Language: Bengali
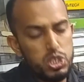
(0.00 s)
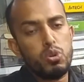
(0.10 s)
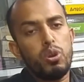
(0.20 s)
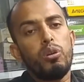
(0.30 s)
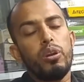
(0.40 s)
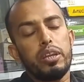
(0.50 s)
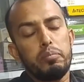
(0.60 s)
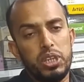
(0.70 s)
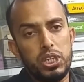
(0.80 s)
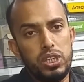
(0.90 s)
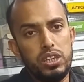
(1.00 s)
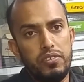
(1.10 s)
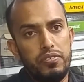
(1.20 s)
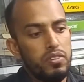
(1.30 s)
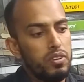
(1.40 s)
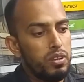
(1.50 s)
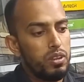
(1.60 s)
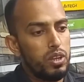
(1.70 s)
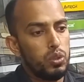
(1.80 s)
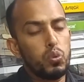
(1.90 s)
স্ট্রং অনেক বেশি
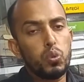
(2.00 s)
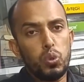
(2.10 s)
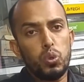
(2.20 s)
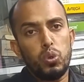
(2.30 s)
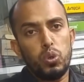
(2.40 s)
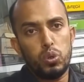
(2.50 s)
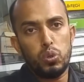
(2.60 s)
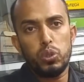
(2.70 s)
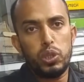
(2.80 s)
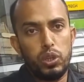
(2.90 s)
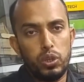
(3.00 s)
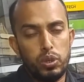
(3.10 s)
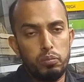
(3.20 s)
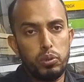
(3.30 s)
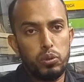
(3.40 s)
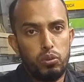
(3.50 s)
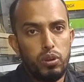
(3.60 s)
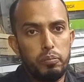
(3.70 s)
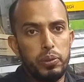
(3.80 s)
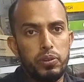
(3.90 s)
দ্রুত গতি সম্পন্ন
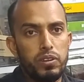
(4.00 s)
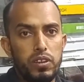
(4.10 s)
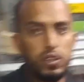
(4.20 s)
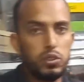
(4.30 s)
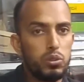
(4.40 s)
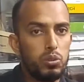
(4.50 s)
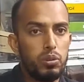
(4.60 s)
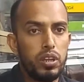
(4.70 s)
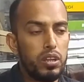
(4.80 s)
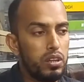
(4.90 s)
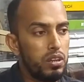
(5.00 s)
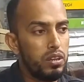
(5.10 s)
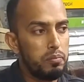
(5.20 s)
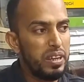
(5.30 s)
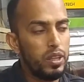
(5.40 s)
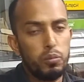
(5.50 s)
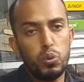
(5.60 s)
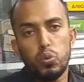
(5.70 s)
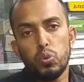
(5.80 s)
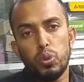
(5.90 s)
কম্পিউটার এই জন্য এর
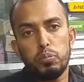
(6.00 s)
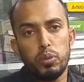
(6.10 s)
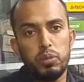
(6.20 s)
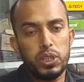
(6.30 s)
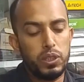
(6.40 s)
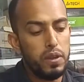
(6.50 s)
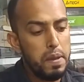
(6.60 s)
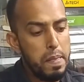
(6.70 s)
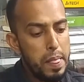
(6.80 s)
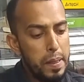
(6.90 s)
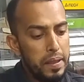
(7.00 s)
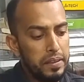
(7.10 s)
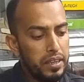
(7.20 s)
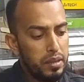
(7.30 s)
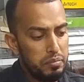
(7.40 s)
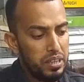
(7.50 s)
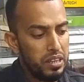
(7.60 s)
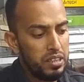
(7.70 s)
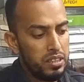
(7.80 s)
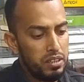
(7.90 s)
মাদারবোর্ড উত্তপ্ত বেশি হয় তাই
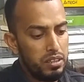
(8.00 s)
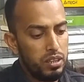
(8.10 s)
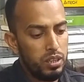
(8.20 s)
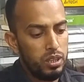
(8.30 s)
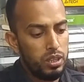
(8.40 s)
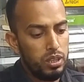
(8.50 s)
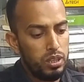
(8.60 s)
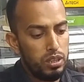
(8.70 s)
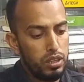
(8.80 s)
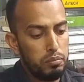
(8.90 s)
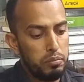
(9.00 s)
আপনারা এই